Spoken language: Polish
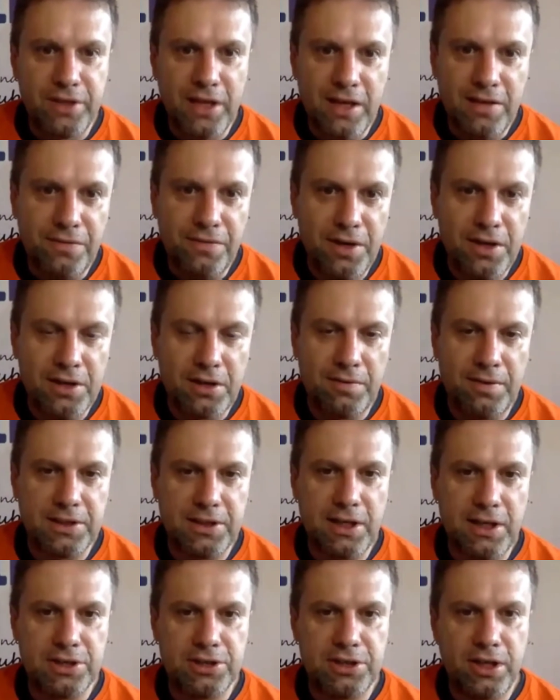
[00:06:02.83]
W tej chwili
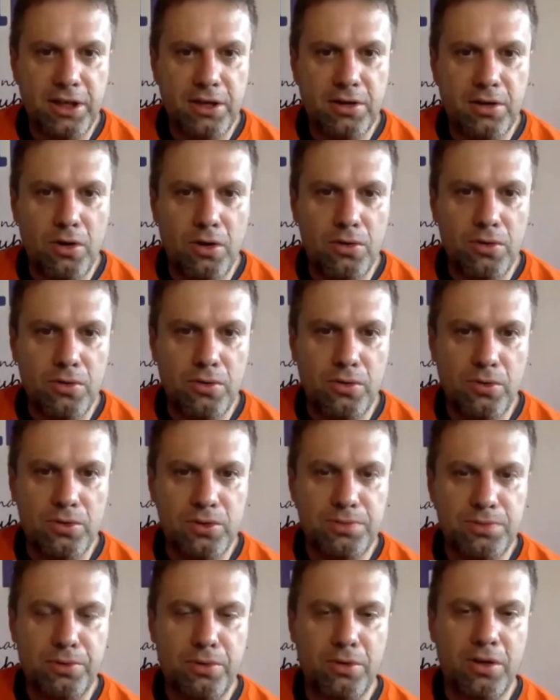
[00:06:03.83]
trwa także
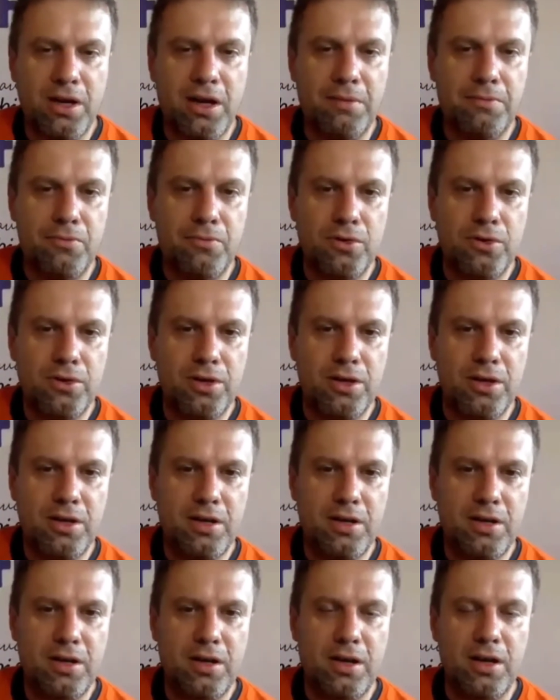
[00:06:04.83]
konkurs programu
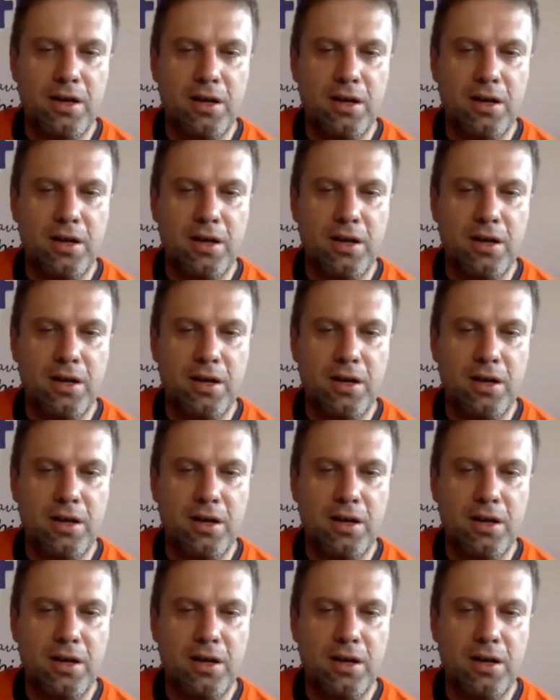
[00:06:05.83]
i,